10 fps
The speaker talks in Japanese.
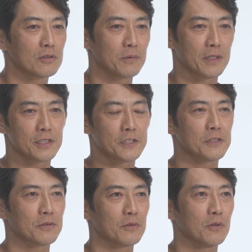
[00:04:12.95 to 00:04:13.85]
素晴らしい
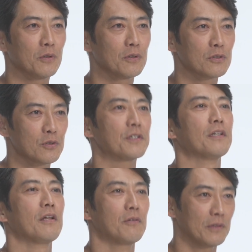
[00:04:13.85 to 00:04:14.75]
その素材
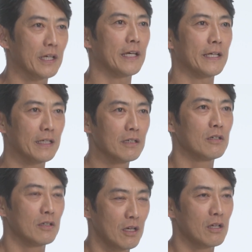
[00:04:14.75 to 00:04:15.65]
なので
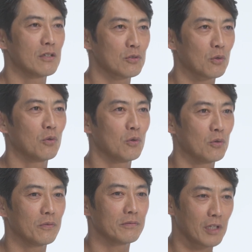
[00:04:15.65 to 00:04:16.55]
そこ
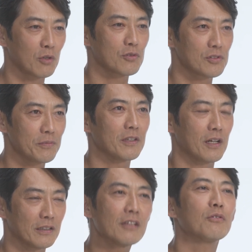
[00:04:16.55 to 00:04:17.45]
を楽しめた
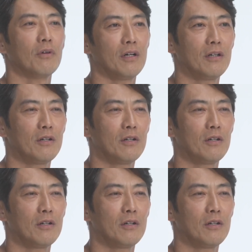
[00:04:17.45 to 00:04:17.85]
らなとは